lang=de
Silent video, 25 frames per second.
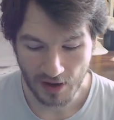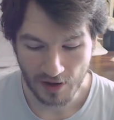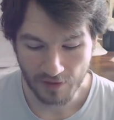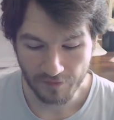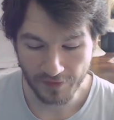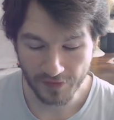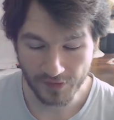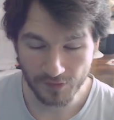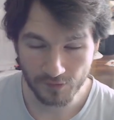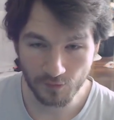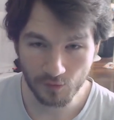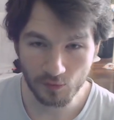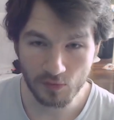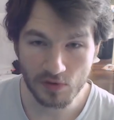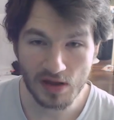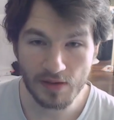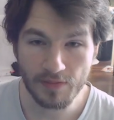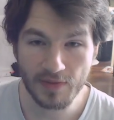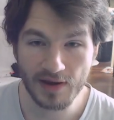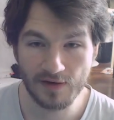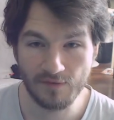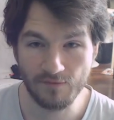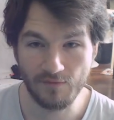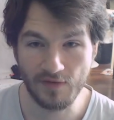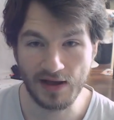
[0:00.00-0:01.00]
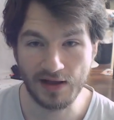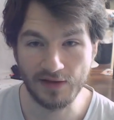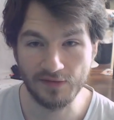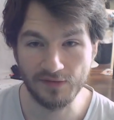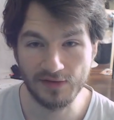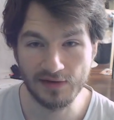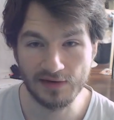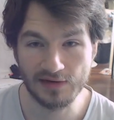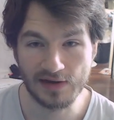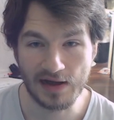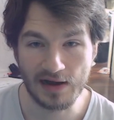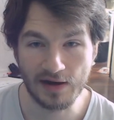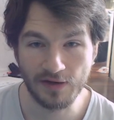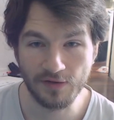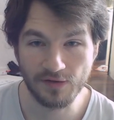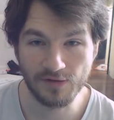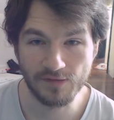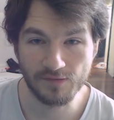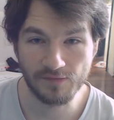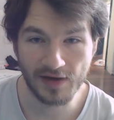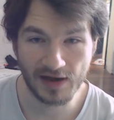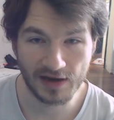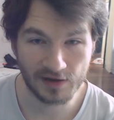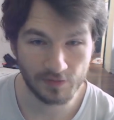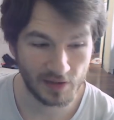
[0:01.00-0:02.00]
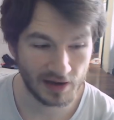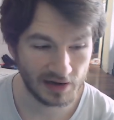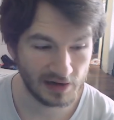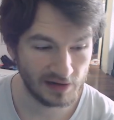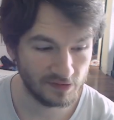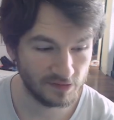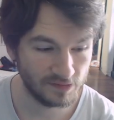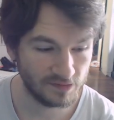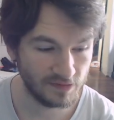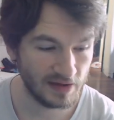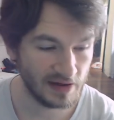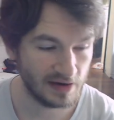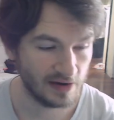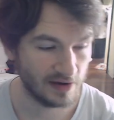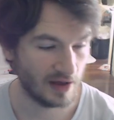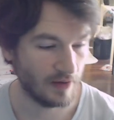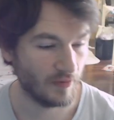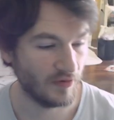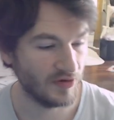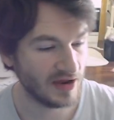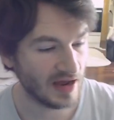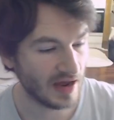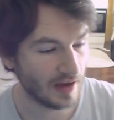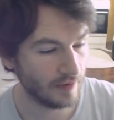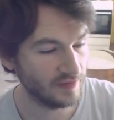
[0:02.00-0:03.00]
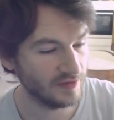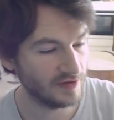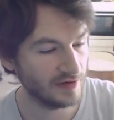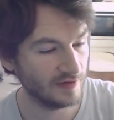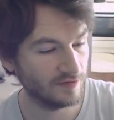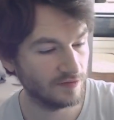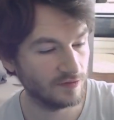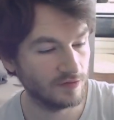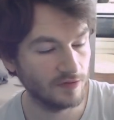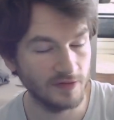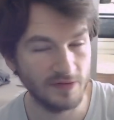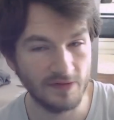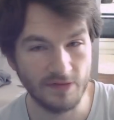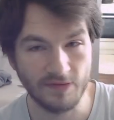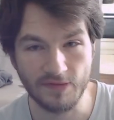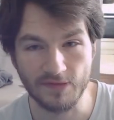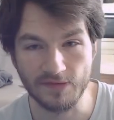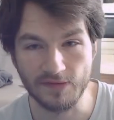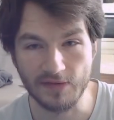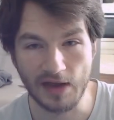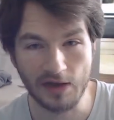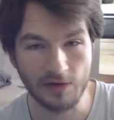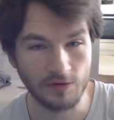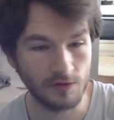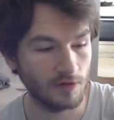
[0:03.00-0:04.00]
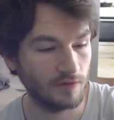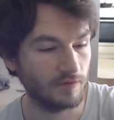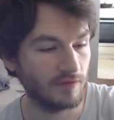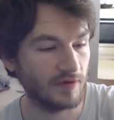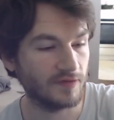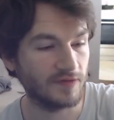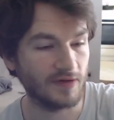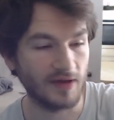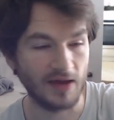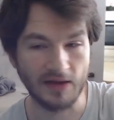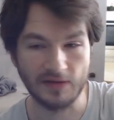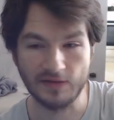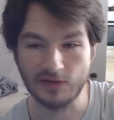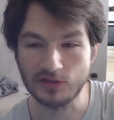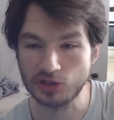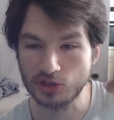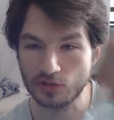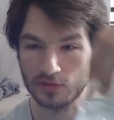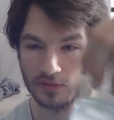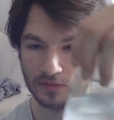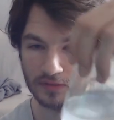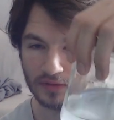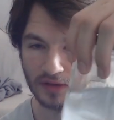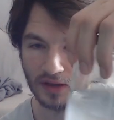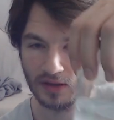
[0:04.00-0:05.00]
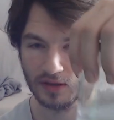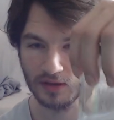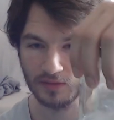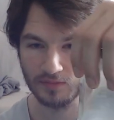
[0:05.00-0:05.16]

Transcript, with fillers: Was früher mein Warnsignal ist, waren meine Zähne, aber die habe ich jetzt durch dieses Natronwasser eigentlich schon,